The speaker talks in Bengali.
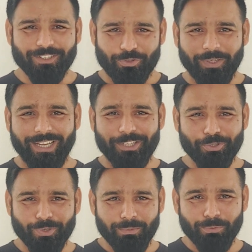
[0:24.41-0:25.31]
সো এই
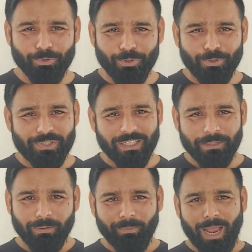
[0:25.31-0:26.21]
জন্য আমি মনে হলো যে
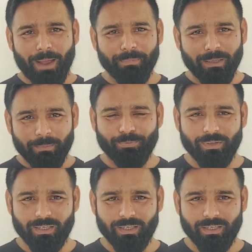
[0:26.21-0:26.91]
কিভাবে আমি আমার